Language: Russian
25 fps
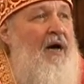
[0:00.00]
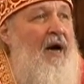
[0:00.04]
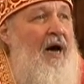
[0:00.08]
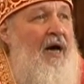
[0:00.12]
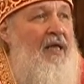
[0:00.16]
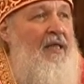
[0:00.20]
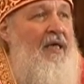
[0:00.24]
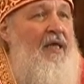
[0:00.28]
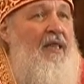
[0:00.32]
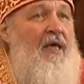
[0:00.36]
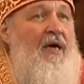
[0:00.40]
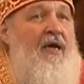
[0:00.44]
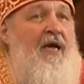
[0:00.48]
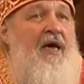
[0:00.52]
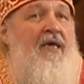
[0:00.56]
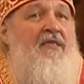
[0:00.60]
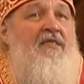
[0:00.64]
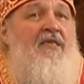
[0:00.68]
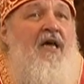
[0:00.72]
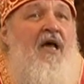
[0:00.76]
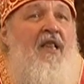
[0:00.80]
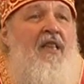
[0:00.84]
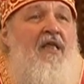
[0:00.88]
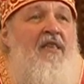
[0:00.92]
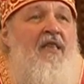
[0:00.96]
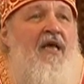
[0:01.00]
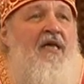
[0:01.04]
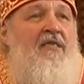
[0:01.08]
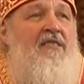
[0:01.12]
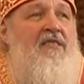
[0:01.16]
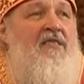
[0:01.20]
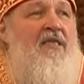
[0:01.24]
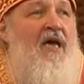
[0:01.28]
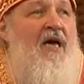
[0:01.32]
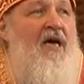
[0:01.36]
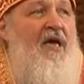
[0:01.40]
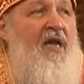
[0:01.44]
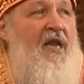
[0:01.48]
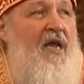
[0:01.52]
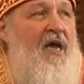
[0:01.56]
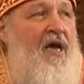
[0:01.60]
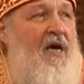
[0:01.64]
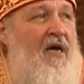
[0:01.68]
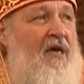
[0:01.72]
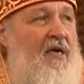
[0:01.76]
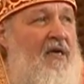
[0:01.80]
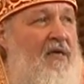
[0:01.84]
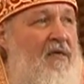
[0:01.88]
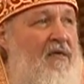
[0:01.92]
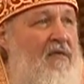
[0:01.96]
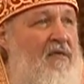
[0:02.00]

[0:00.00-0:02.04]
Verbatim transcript: Она наказала нас за грех,